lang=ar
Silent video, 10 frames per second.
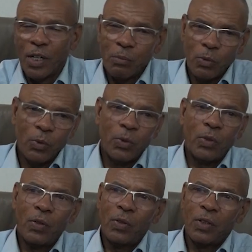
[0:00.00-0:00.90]
نخدمو
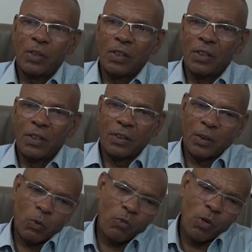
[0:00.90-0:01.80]
آه،
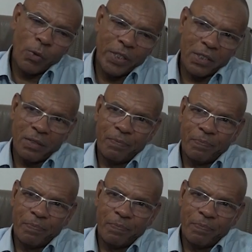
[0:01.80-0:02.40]
تروا فويت